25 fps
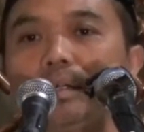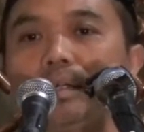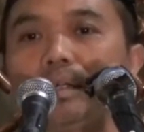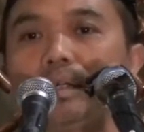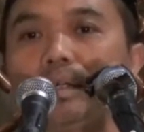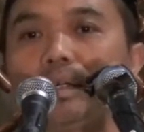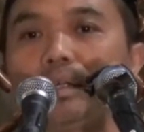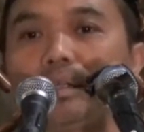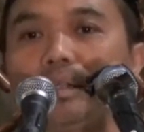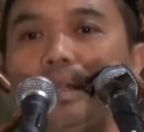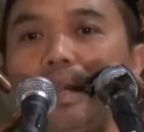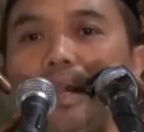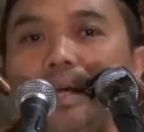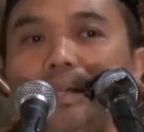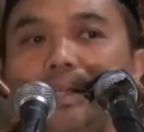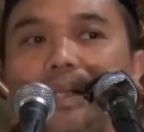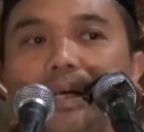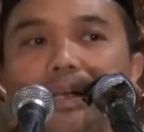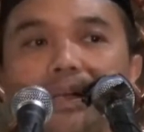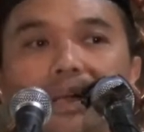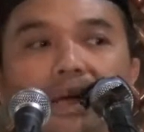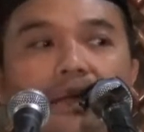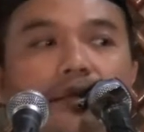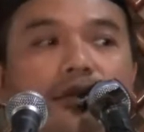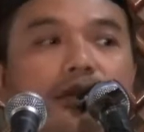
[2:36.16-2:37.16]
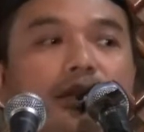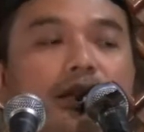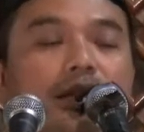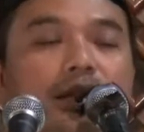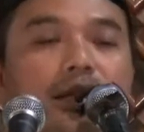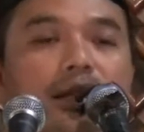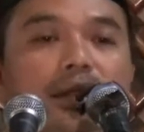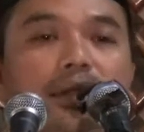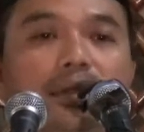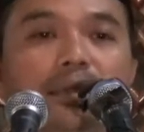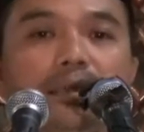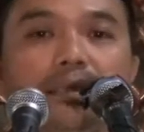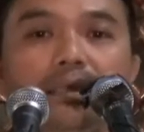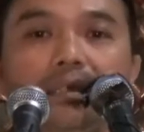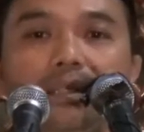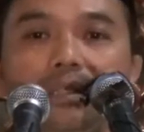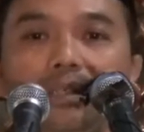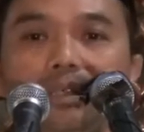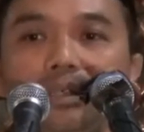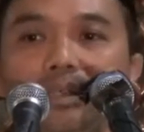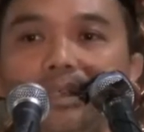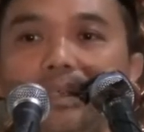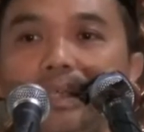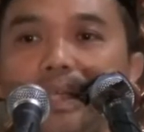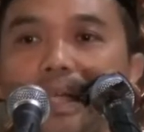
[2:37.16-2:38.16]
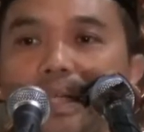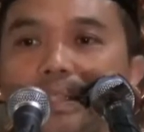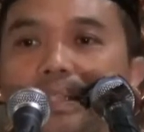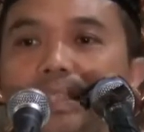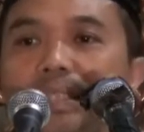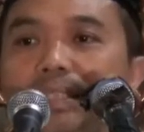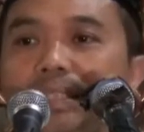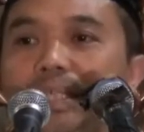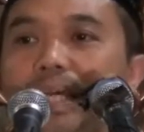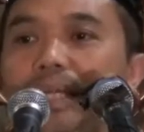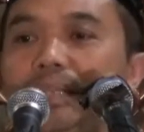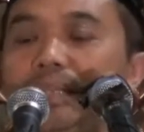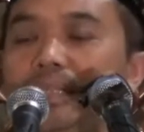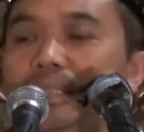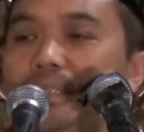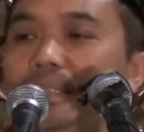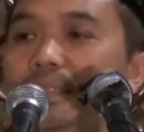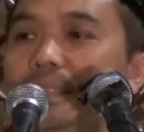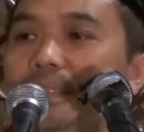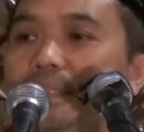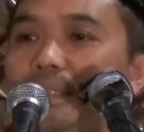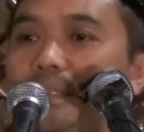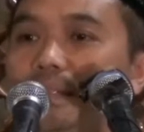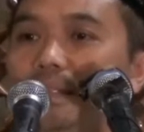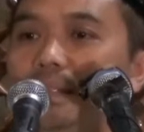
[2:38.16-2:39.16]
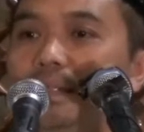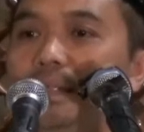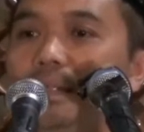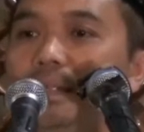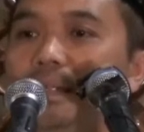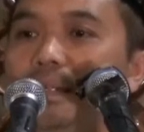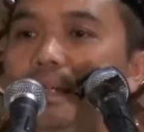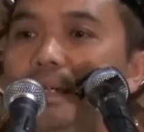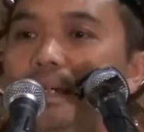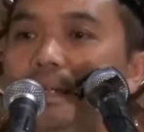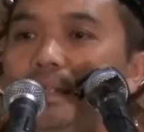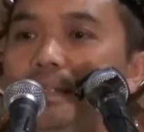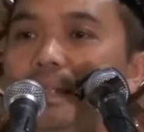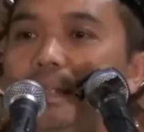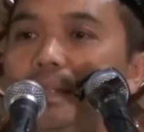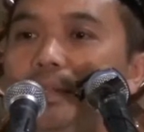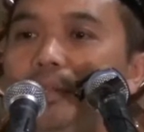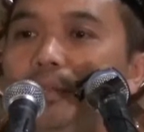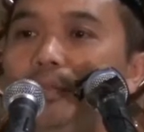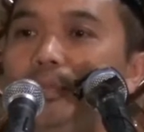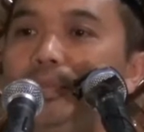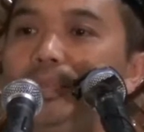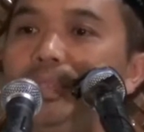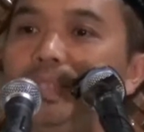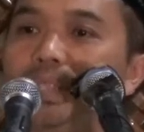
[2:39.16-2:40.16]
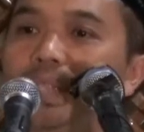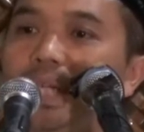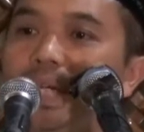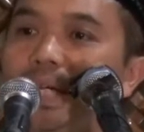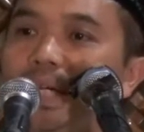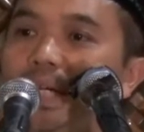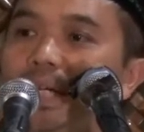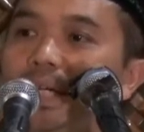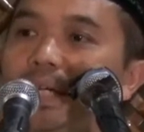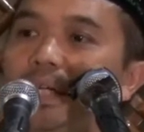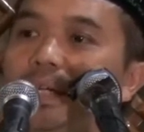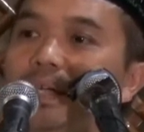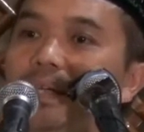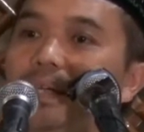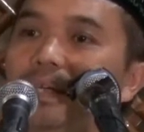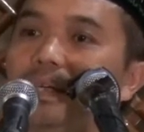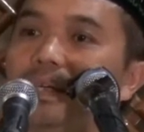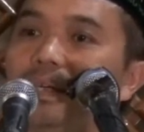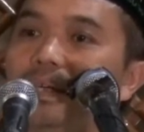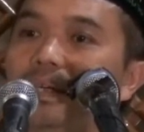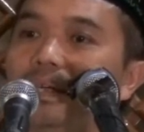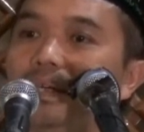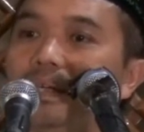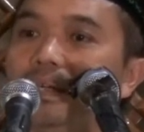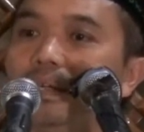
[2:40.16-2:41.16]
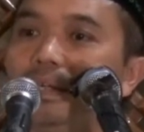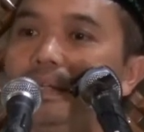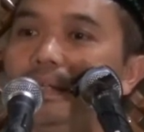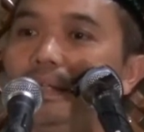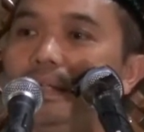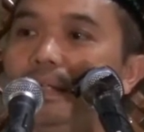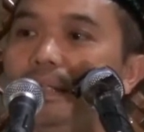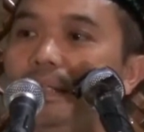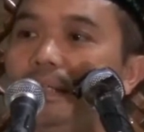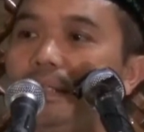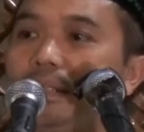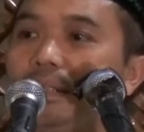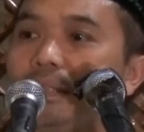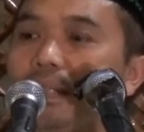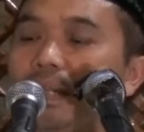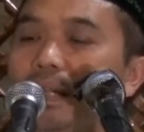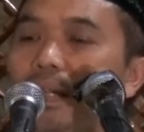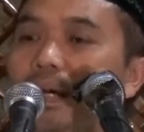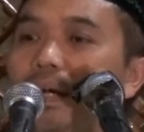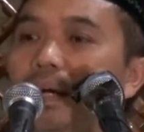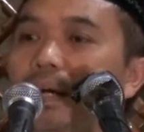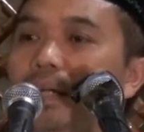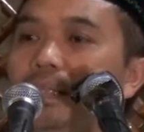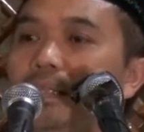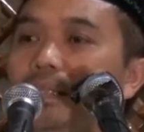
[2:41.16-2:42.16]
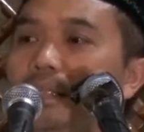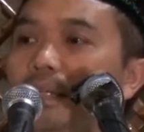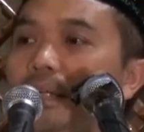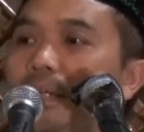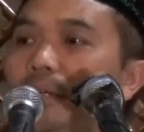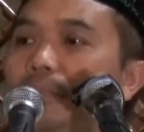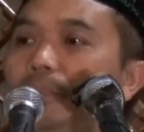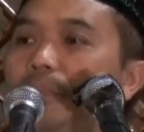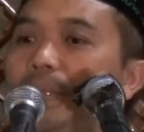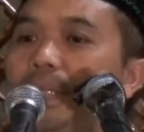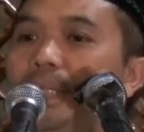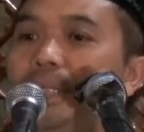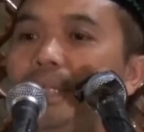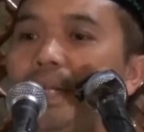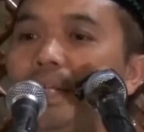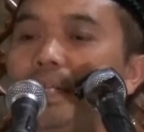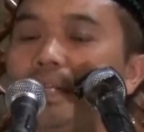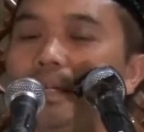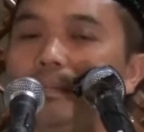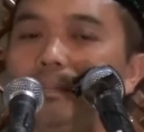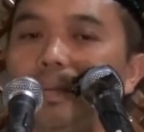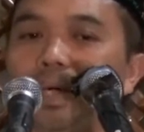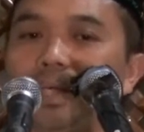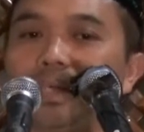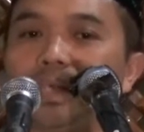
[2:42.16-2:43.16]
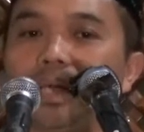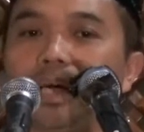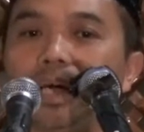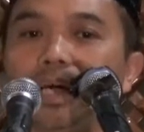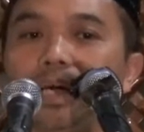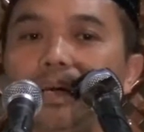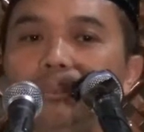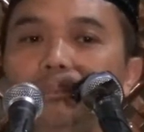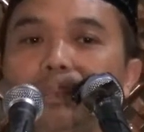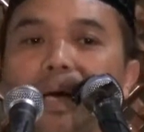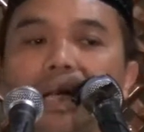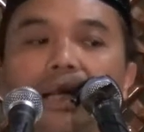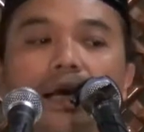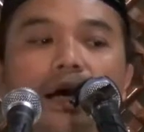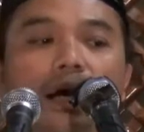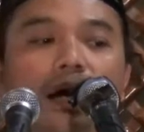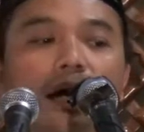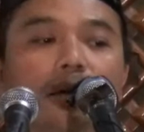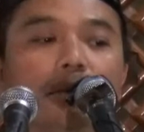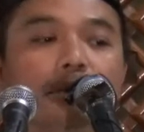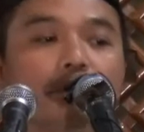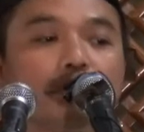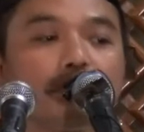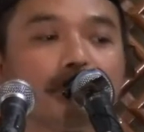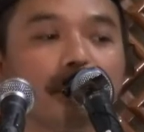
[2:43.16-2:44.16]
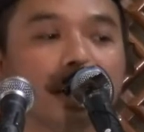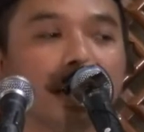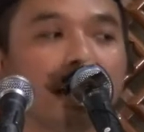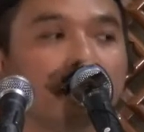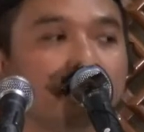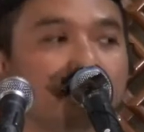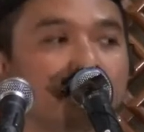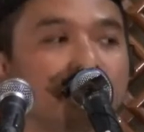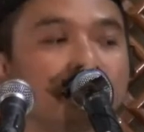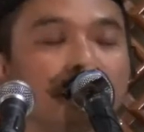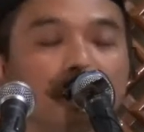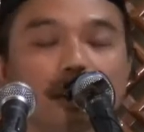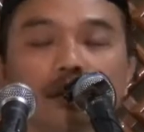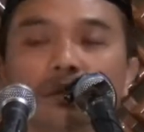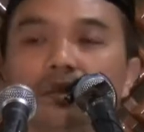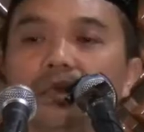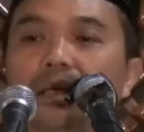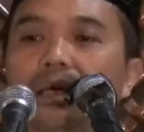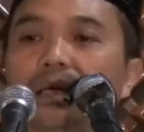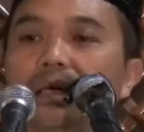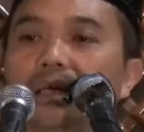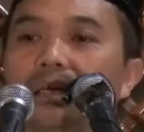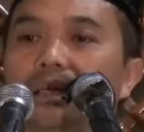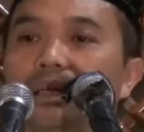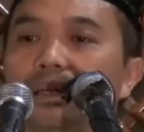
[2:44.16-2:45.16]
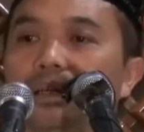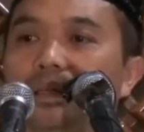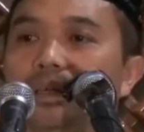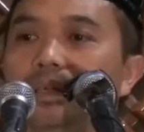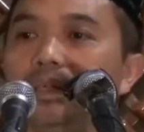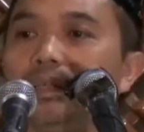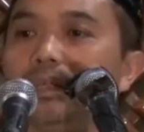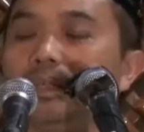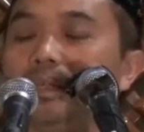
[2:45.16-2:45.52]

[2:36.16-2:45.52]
keteladanan yang sejati ya. tentunya telah Allah berikan kepada para nabinya Allah ya.